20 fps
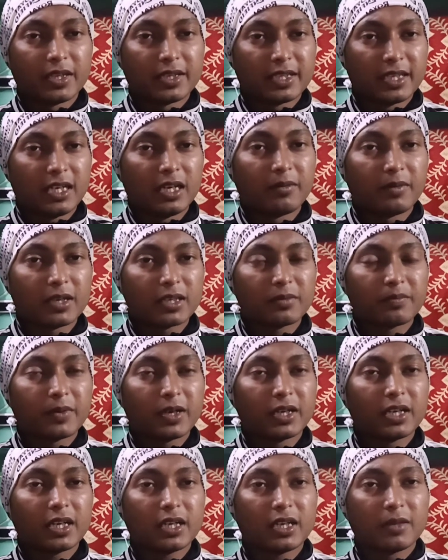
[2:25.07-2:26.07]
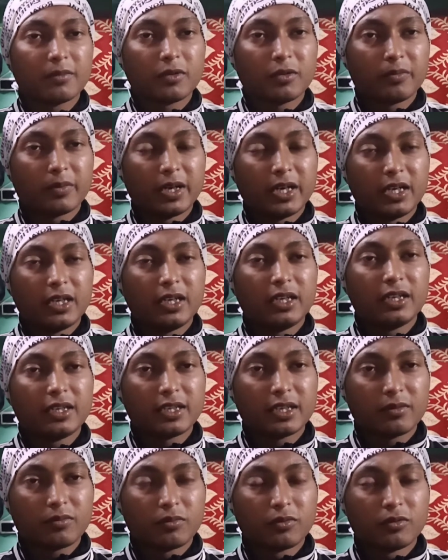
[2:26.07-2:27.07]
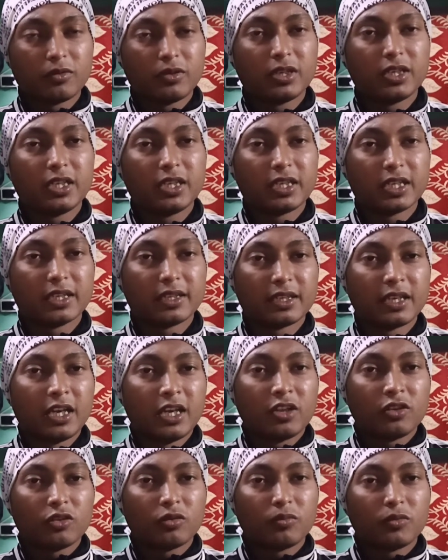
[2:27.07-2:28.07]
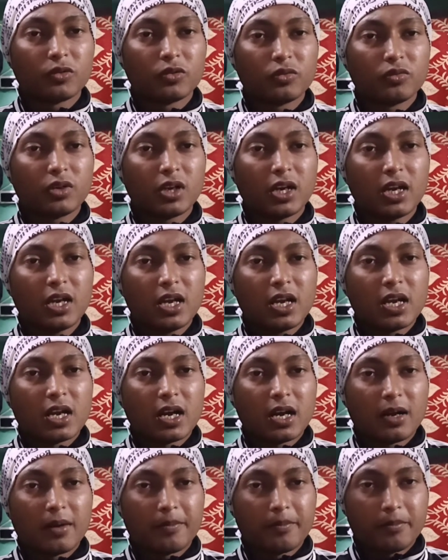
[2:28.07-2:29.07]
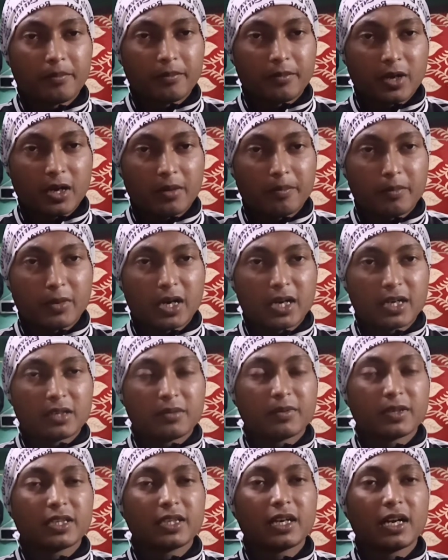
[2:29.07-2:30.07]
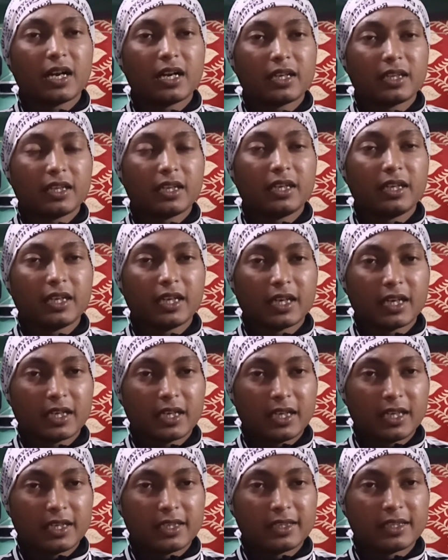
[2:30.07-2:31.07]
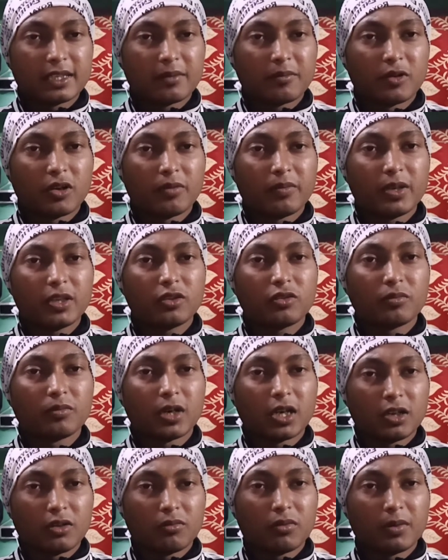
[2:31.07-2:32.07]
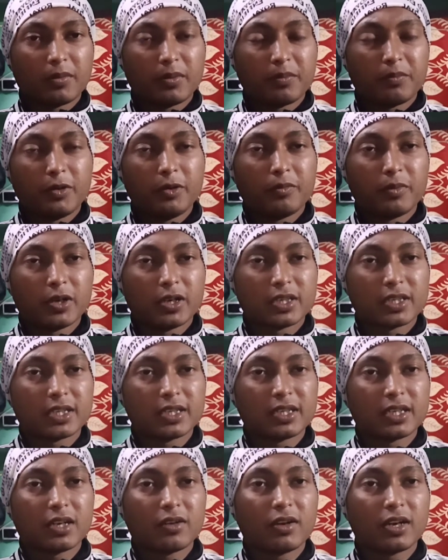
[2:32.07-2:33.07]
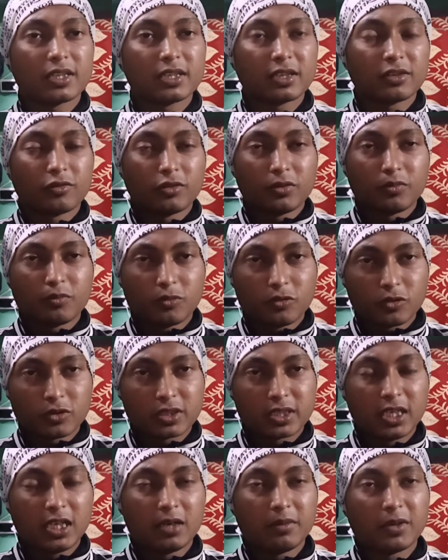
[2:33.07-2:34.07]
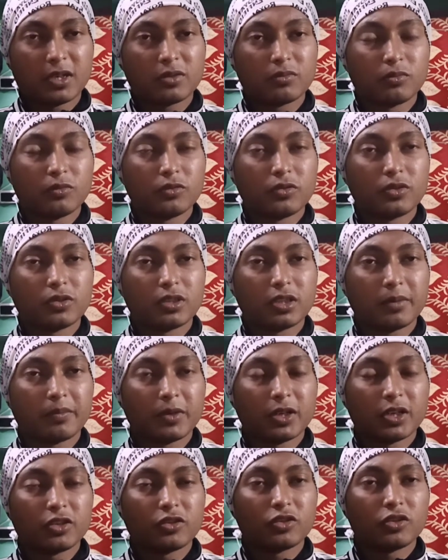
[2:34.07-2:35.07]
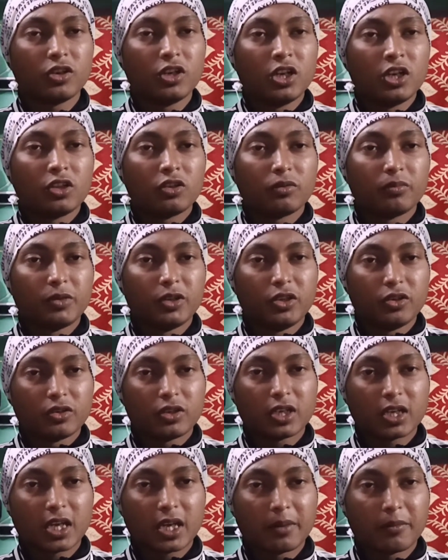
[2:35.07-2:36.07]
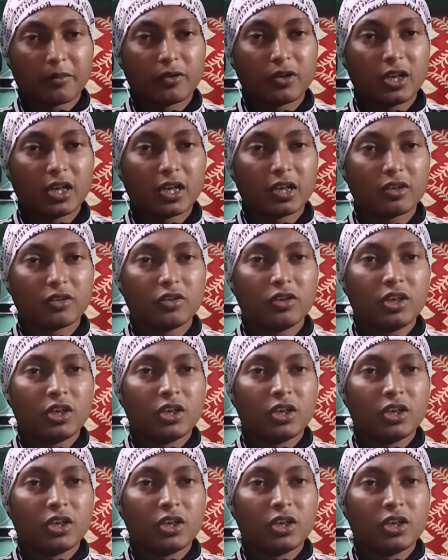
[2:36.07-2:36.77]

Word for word: সিলেবাস প্যাটার্ন এবং মেরিট লিস্টের ফুল ডিটেলস তো বন্ধুরা মার্চ মাসের আট তারিখে এখানে এক্সাম হবে তো ভালোভাবে প্রিপারেশান নাও আশা করি পুরো সিলেবাস বুঝতে পেরেছো তো ভিডিওটা কেমন লাগলো